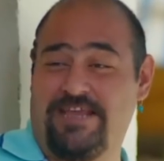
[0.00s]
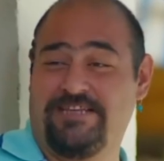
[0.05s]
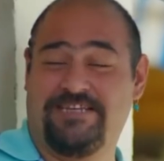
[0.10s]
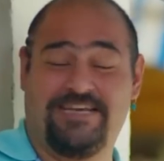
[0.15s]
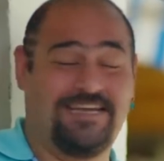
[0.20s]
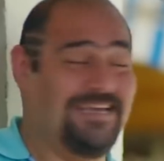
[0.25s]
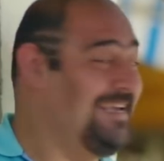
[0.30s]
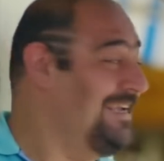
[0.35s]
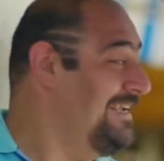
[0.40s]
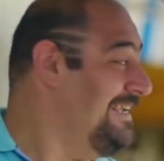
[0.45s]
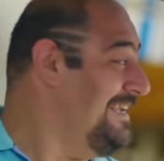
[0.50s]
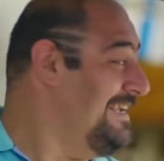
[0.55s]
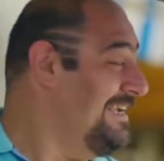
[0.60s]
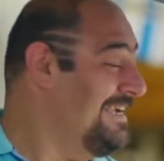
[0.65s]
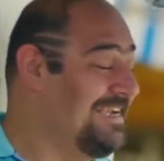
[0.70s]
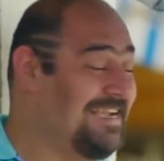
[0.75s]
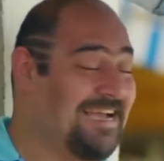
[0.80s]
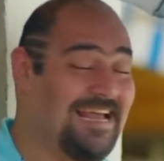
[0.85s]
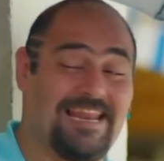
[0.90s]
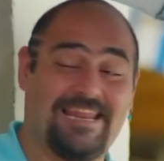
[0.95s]
Bence
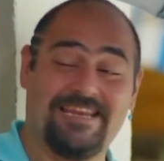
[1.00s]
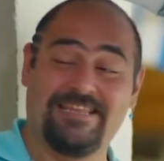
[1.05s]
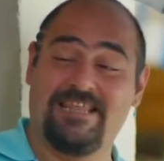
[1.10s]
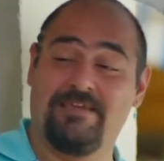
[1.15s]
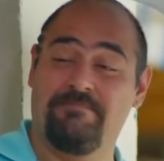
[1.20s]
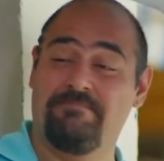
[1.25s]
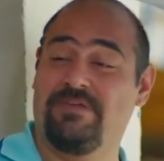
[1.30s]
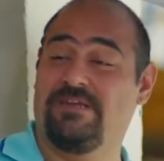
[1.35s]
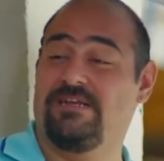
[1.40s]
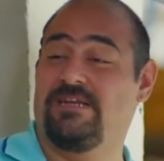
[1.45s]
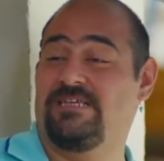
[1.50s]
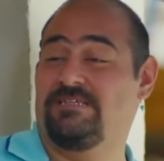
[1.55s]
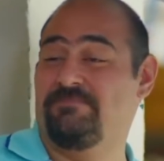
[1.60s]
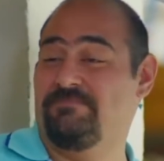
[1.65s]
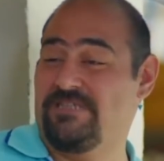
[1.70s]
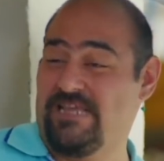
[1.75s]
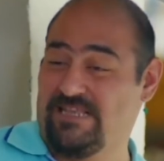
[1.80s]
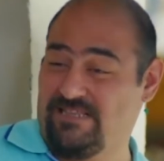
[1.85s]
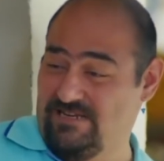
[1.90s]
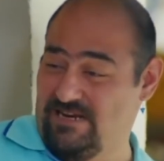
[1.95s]
galeriden bir
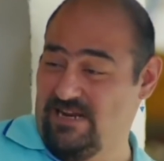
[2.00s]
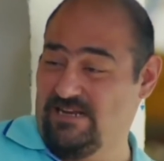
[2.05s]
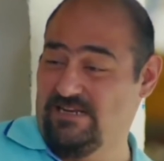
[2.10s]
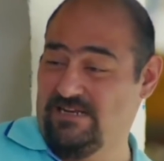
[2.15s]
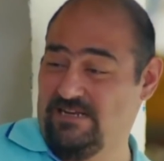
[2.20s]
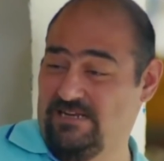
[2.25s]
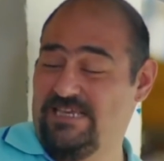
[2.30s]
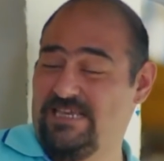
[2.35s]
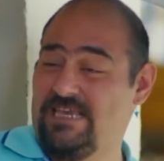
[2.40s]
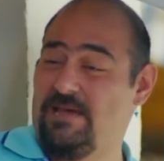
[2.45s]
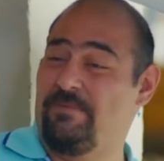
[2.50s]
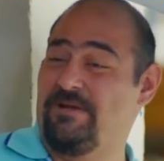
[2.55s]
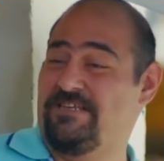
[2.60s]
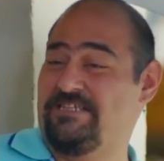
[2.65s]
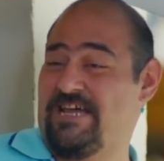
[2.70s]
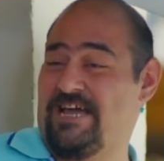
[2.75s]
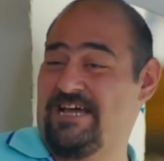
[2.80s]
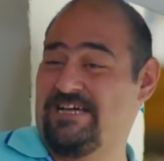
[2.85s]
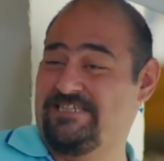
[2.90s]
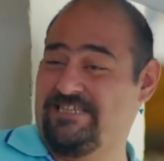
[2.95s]
resim satın alın.
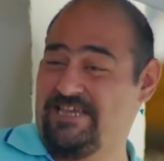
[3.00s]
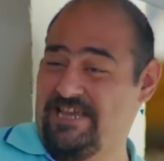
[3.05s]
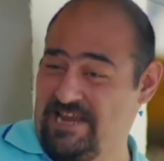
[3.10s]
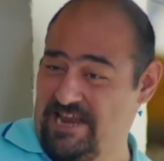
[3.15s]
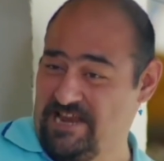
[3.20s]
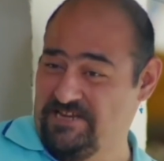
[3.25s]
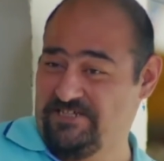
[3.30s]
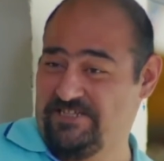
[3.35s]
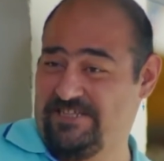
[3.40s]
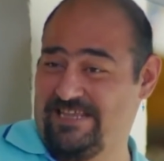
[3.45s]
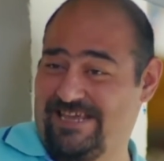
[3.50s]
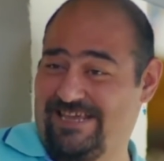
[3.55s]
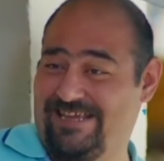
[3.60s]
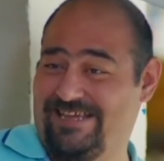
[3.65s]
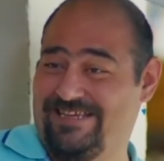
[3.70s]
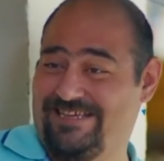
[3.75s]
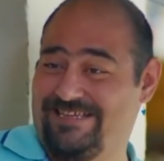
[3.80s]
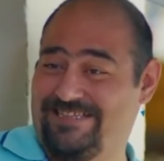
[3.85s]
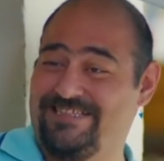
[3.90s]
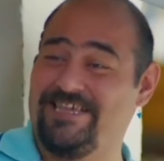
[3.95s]
Yapacağınız eğlencede
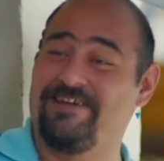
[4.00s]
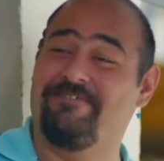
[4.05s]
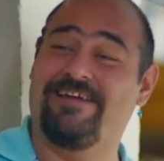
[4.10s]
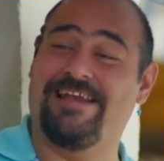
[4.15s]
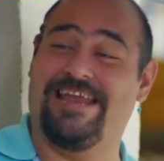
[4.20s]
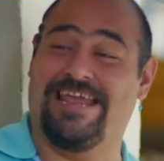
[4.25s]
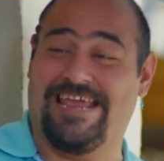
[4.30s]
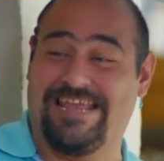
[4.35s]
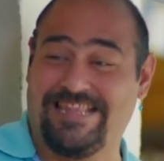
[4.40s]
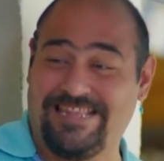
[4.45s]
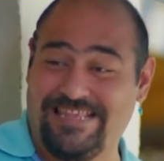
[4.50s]
Seval'e